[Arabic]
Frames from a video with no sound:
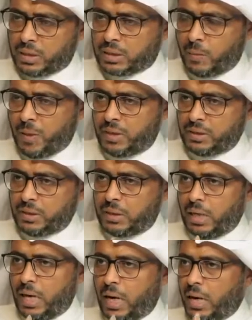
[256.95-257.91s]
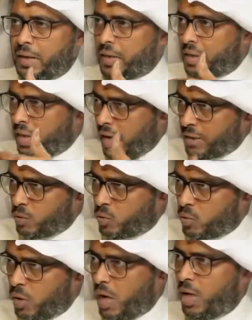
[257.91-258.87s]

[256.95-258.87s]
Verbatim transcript: طبعا أعرض عنه